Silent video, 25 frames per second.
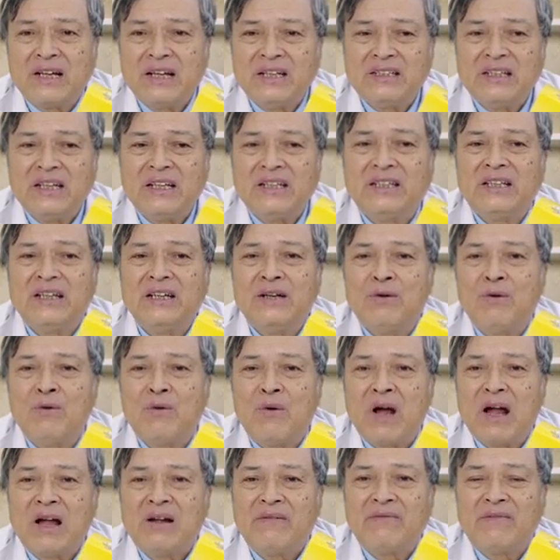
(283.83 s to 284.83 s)
kích thích
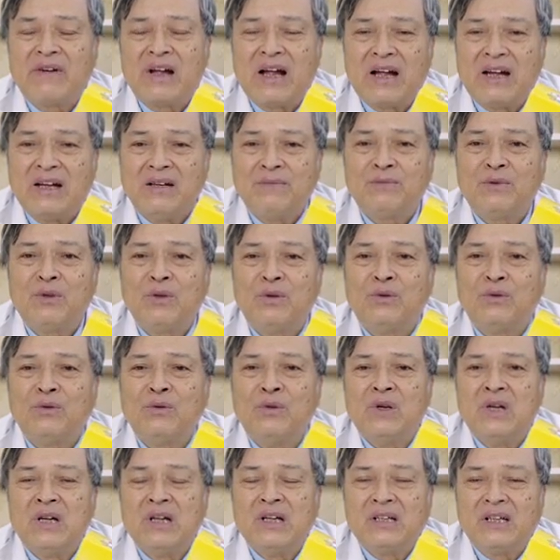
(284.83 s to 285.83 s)
tiêu hóa và hấp
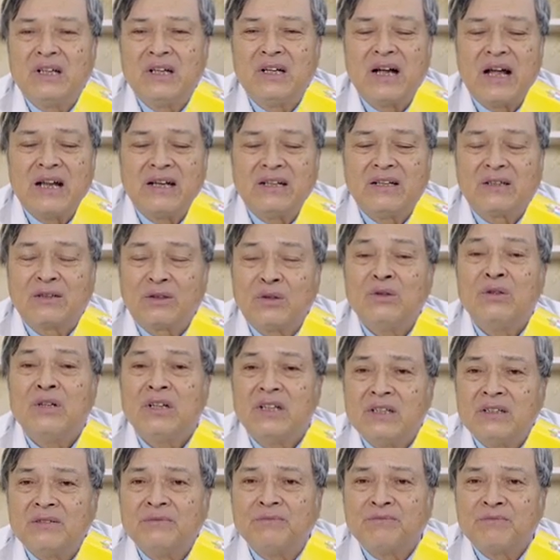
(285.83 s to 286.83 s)
thu thức ăn được
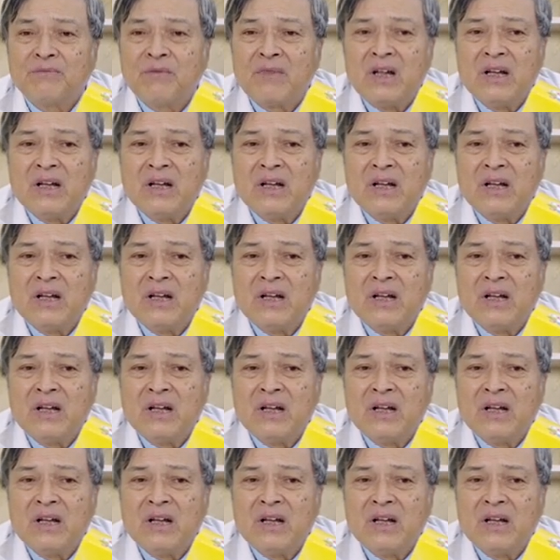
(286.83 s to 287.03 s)
tốt hơn